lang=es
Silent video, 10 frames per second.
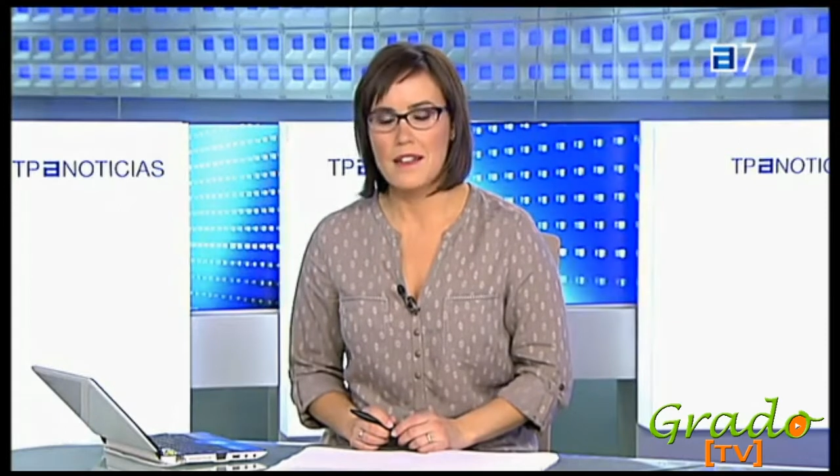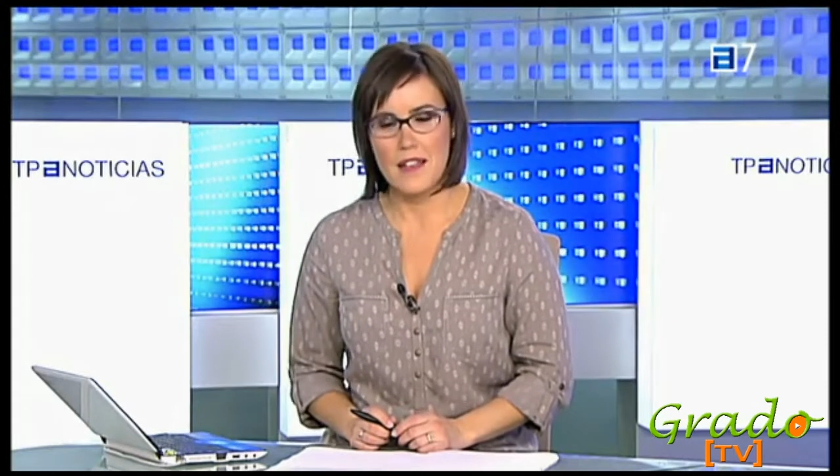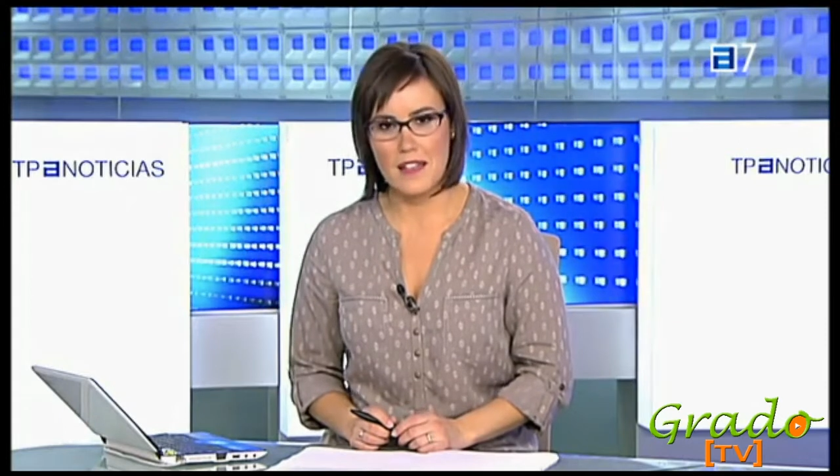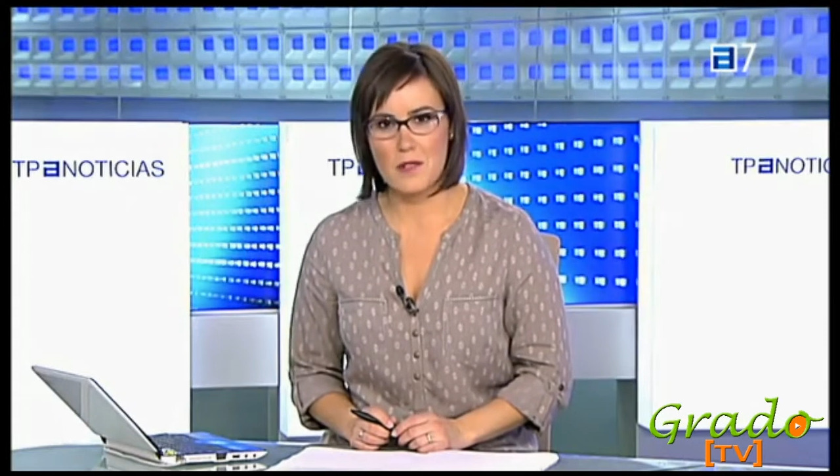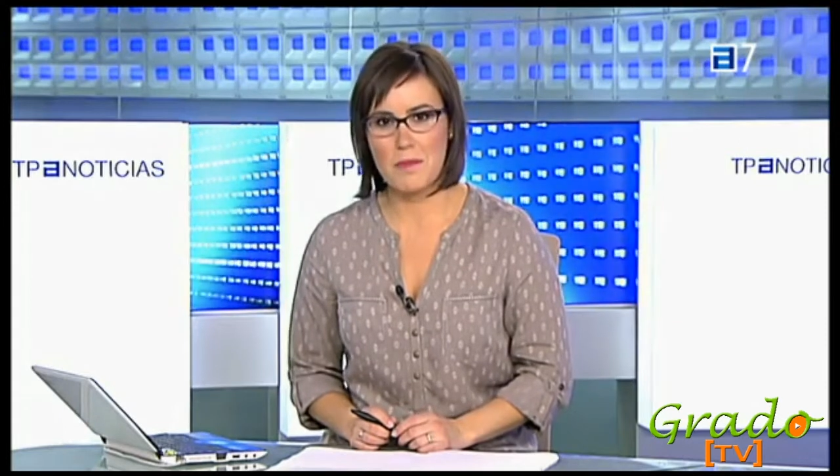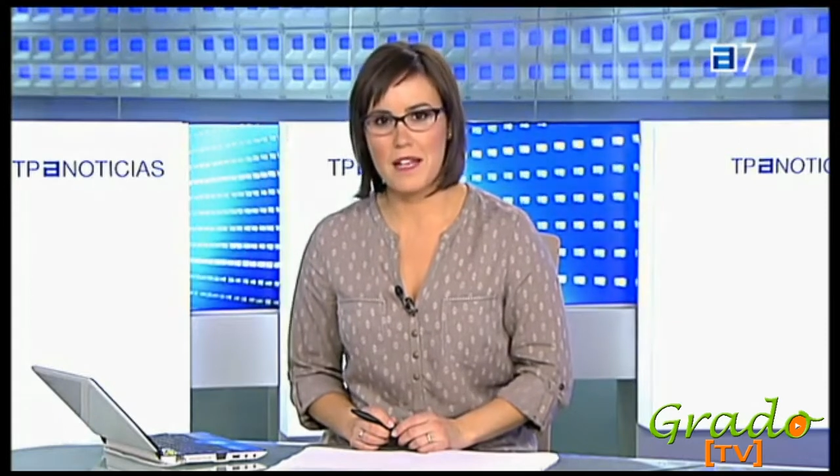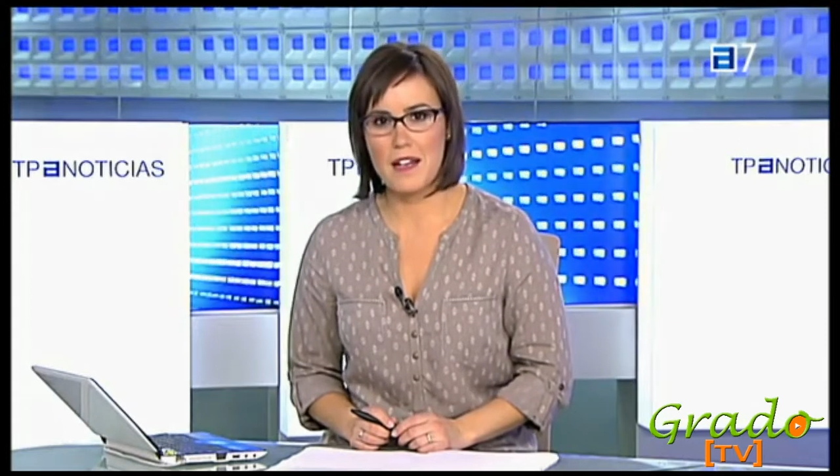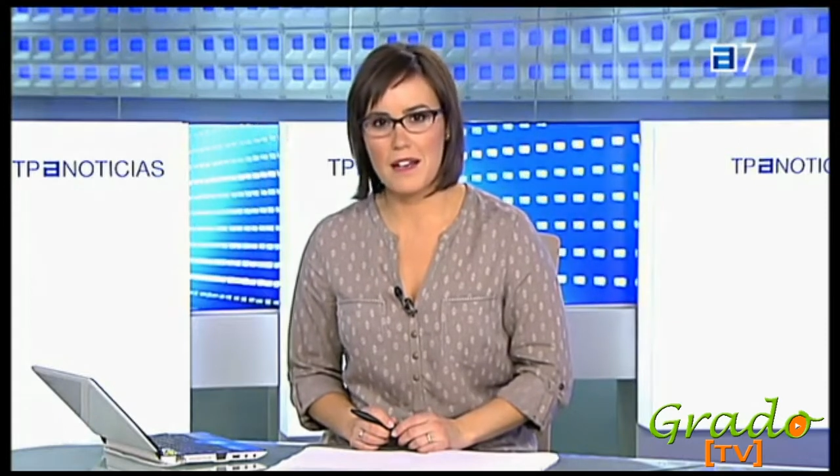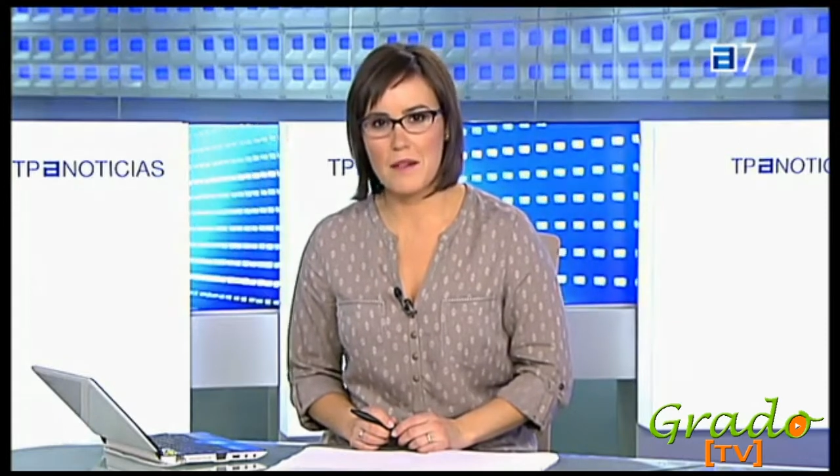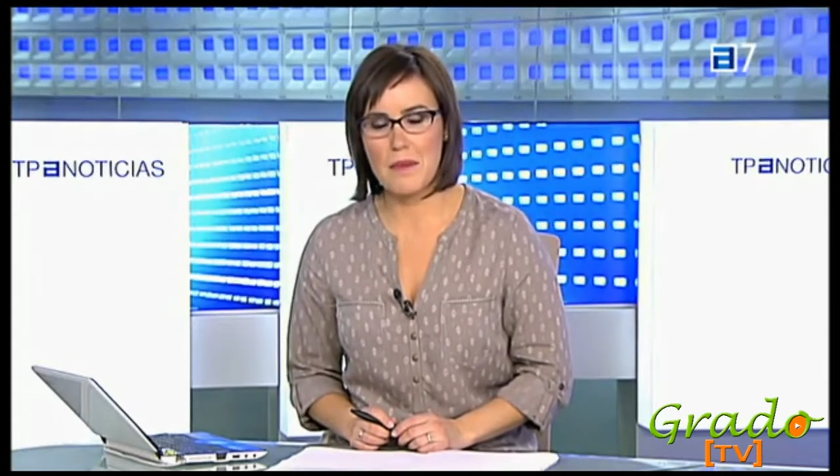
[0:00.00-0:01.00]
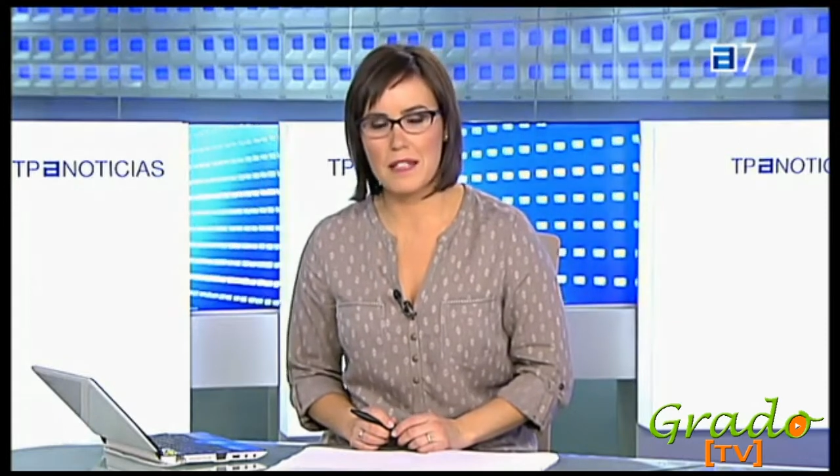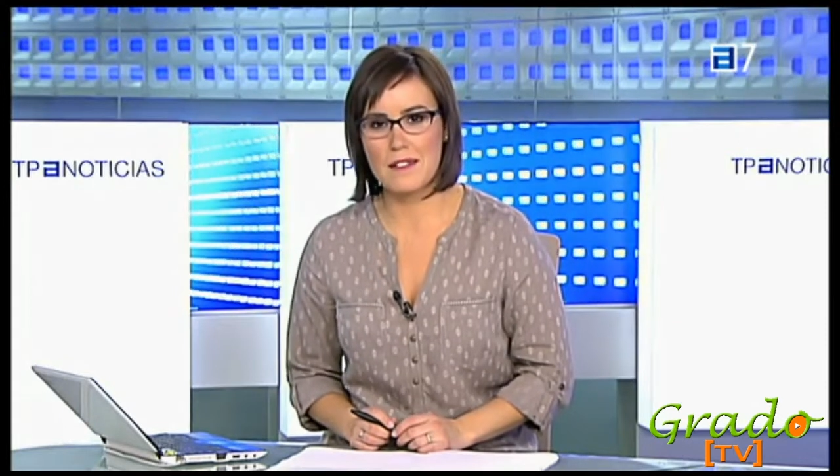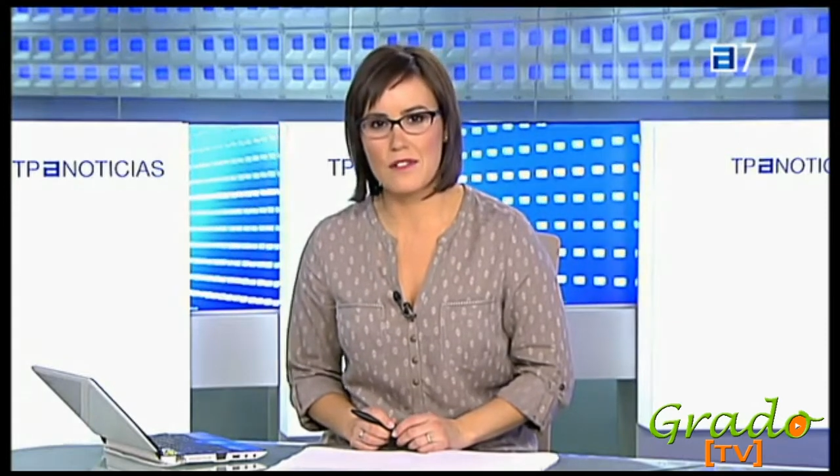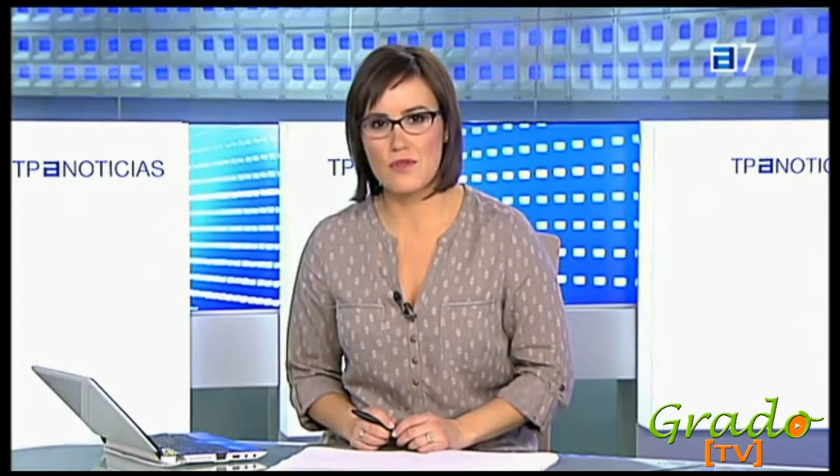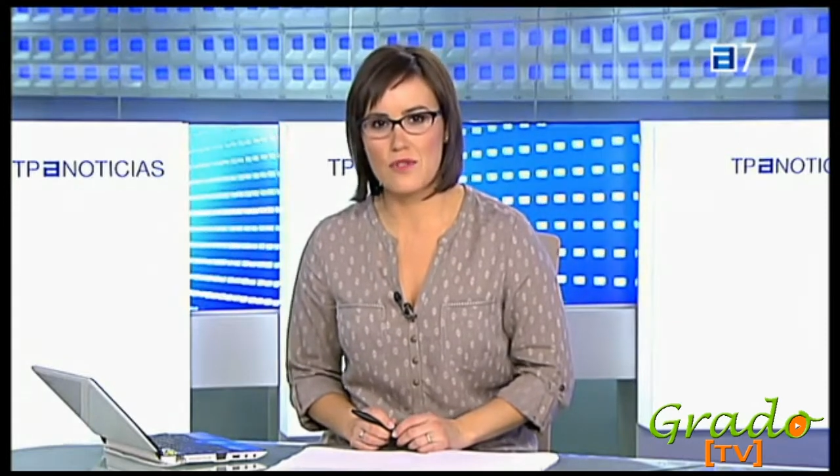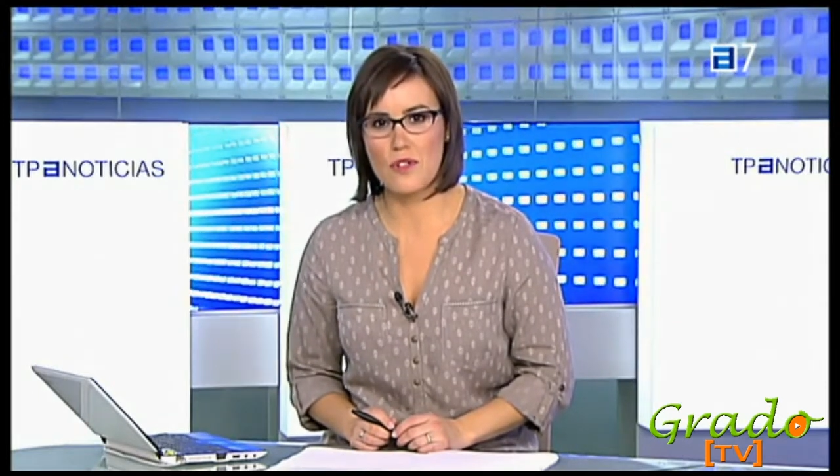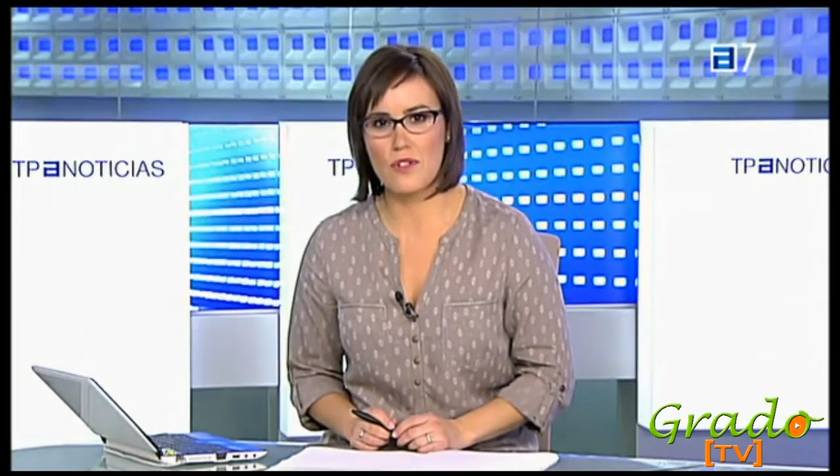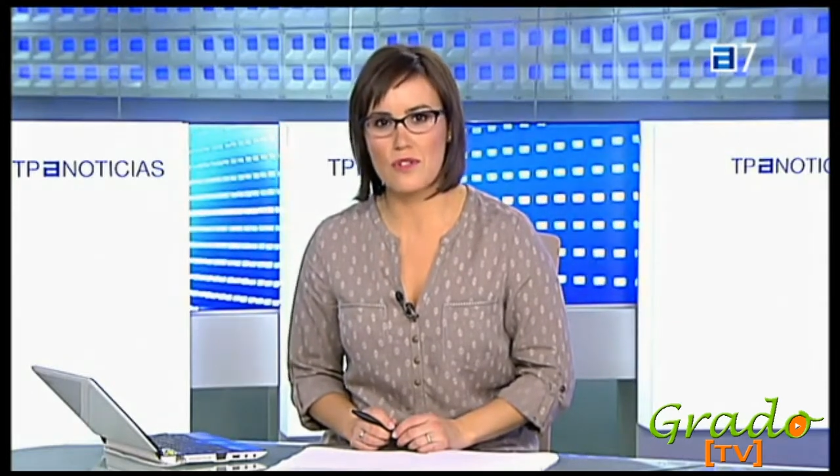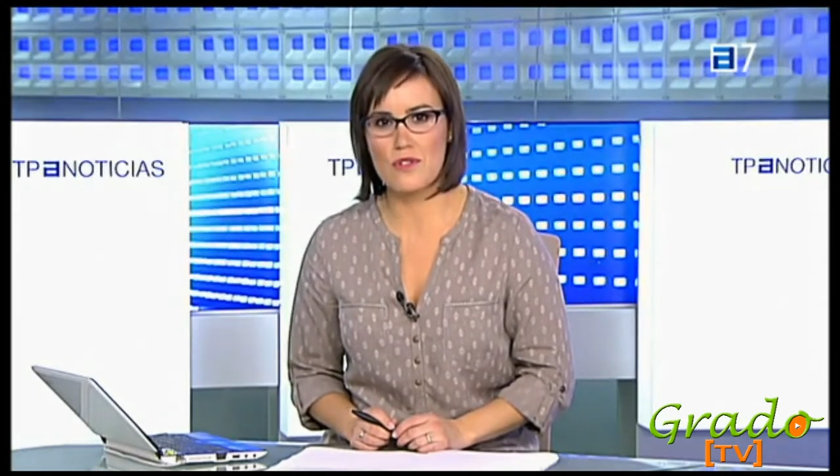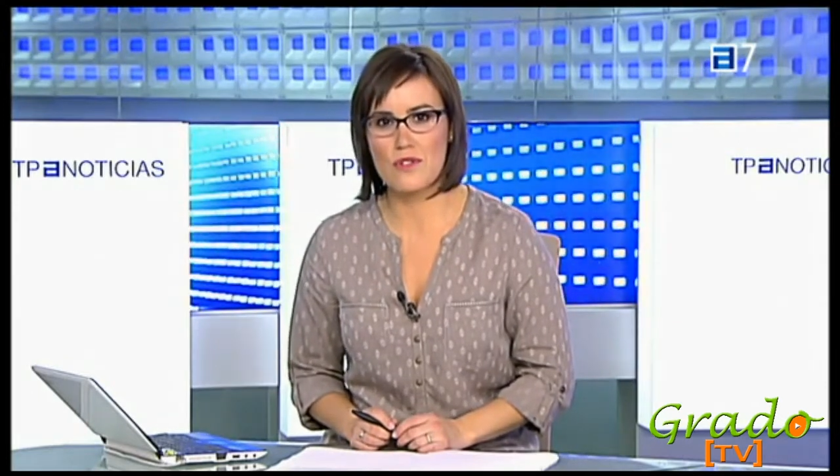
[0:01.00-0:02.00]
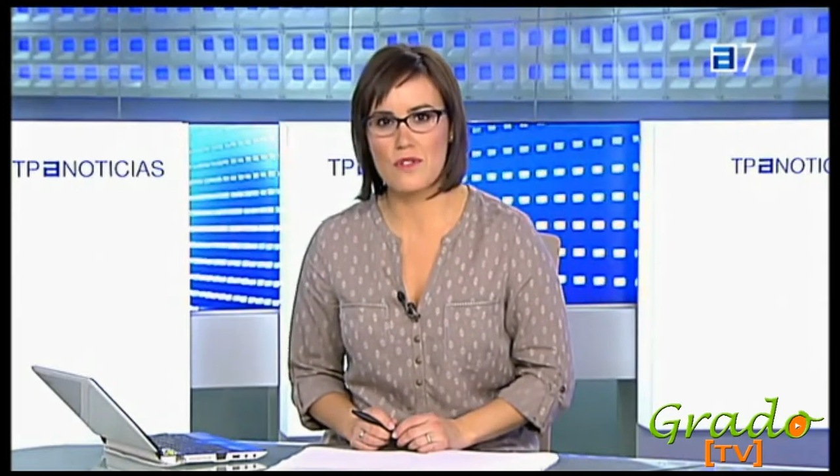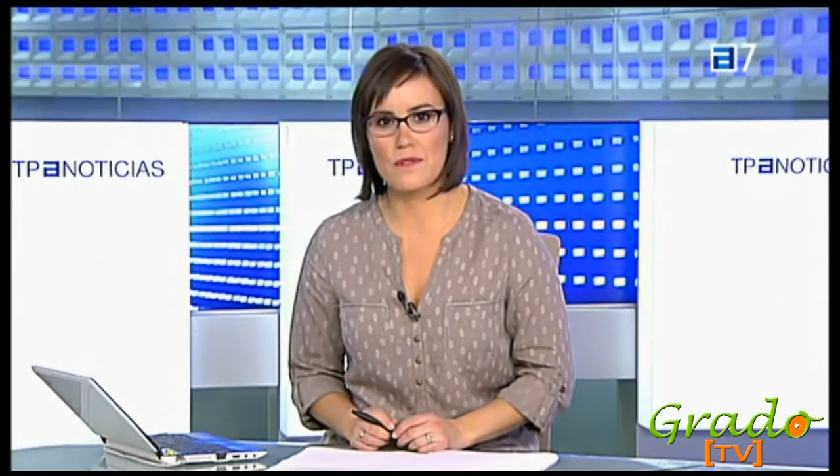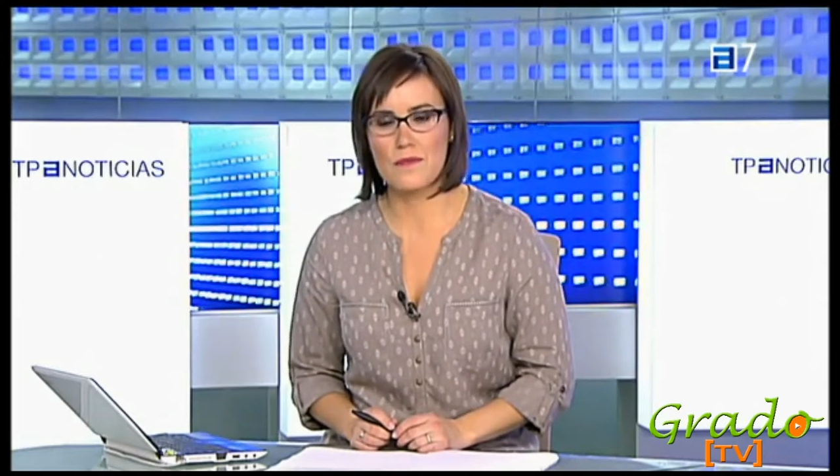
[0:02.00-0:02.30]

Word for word: explica gran parte de sus logros.